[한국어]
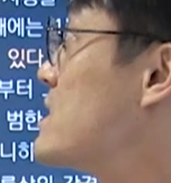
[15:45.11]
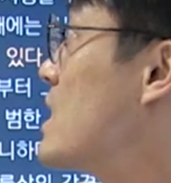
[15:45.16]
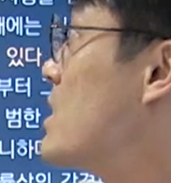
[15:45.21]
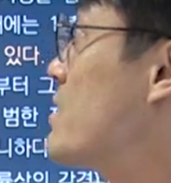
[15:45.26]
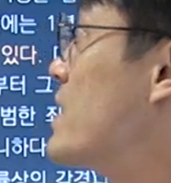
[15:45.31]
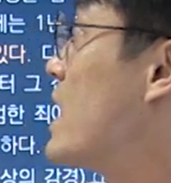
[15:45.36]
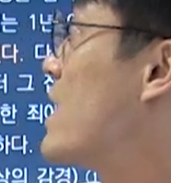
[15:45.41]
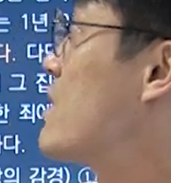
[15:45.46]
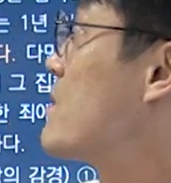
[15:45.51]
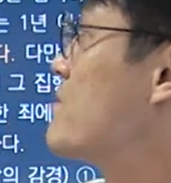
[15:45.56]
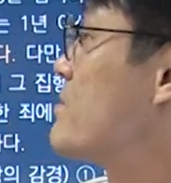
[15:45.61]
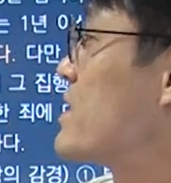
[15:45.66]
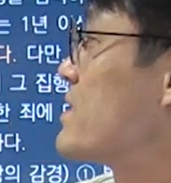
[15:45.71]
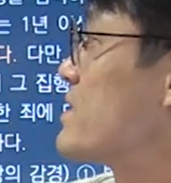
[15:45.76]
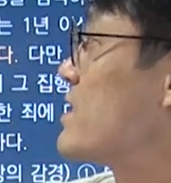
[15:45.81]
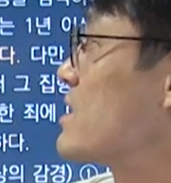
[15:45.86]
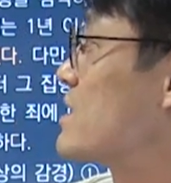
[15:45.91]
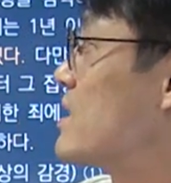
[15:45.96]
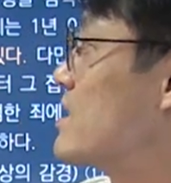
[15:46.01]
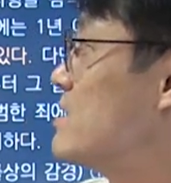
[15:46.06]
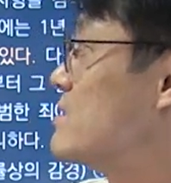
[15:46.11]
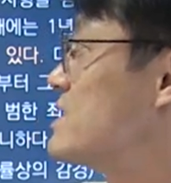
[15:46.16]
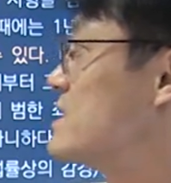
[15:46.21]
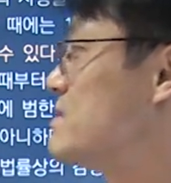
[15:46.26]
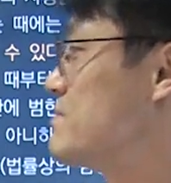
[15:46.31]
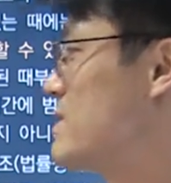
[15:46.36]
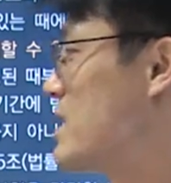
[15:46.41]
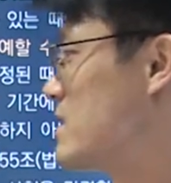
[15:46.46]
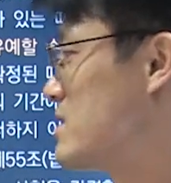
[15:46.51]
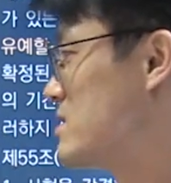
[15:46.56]
자, 의하면 판단권을
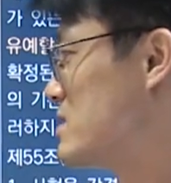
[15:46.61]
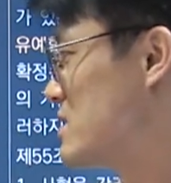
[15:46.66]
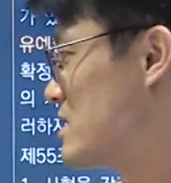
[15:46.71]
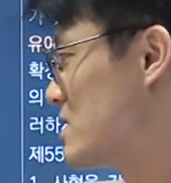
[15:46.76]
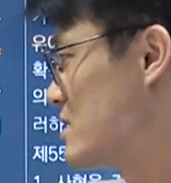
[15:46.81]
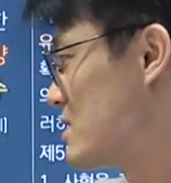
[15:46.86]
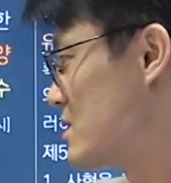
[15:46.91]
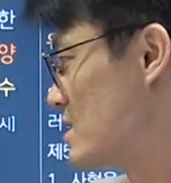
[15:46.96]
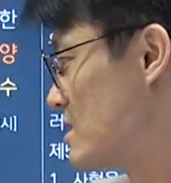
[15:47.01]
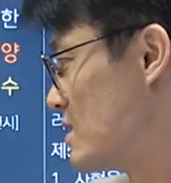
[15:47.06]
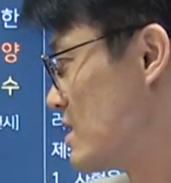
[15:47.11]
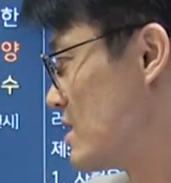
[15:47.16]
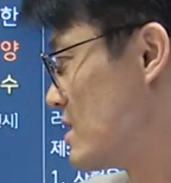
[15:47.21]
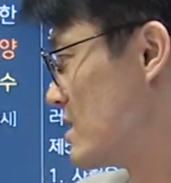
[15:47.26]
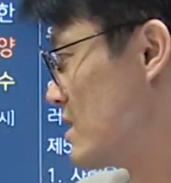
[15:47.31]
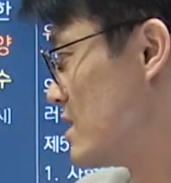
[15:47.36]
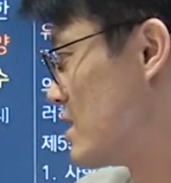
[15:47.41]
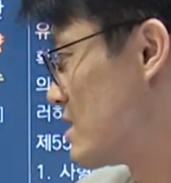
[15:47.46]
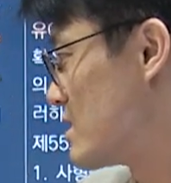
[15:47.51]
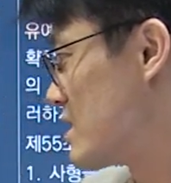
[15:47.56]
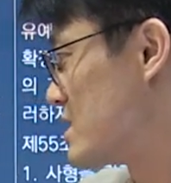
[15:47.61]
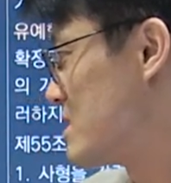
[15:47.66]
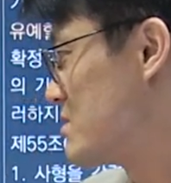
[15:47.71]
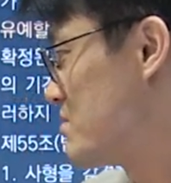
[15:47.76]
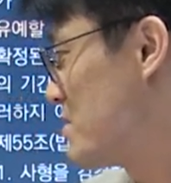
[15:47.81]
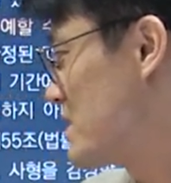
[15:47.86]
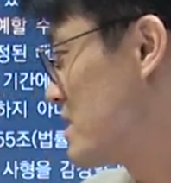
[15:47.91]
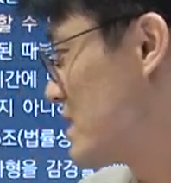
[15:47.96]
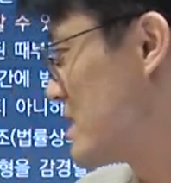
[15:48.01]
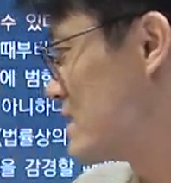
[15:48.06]
침해하는지
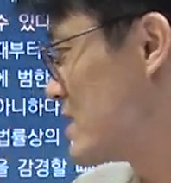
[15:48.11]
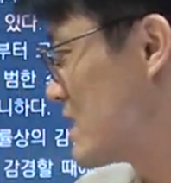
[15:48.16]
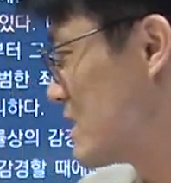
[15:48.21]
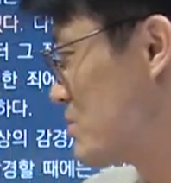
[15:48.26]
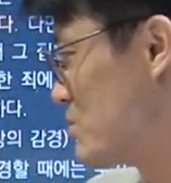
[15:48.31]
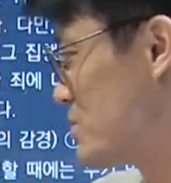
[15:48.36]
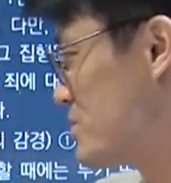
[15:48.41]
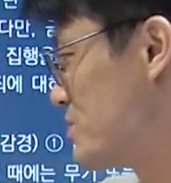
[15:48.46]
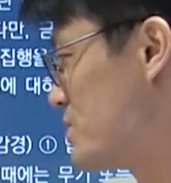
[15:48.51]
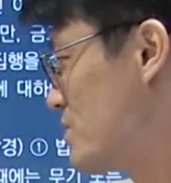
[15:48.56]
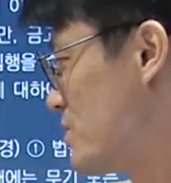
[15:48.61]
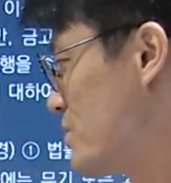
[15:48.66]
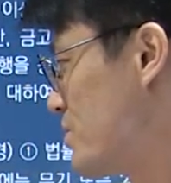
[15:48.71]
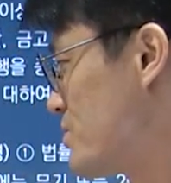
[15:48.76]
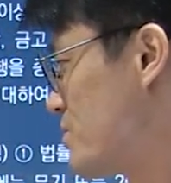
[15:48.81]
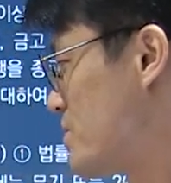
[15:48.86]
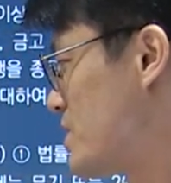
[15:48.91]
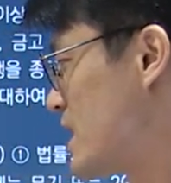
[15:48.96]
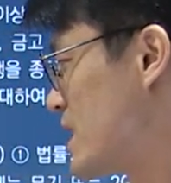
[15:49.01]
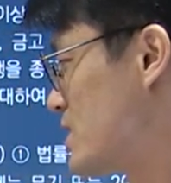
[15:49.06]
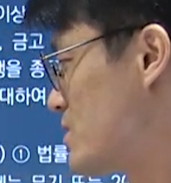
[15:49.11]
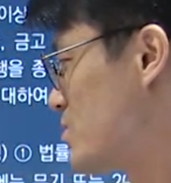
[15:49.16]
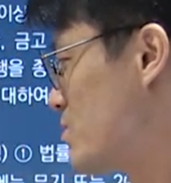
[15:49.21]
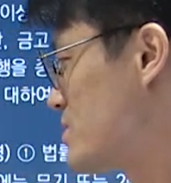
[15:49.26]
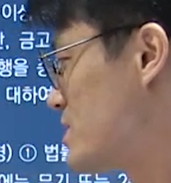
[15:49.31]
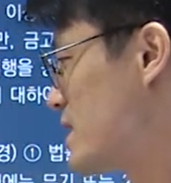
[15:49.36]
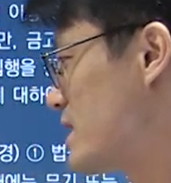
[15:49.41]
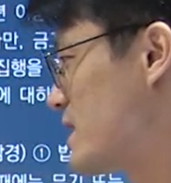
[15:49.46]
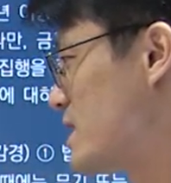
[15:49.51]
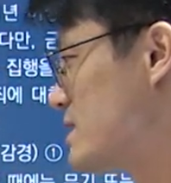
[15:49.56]
심판 대상을 보면요. 요 강도
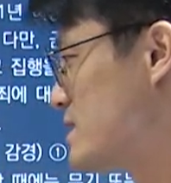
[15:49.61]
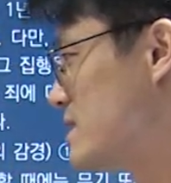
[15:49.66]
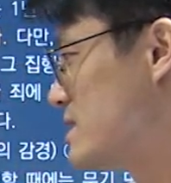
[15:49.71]
상해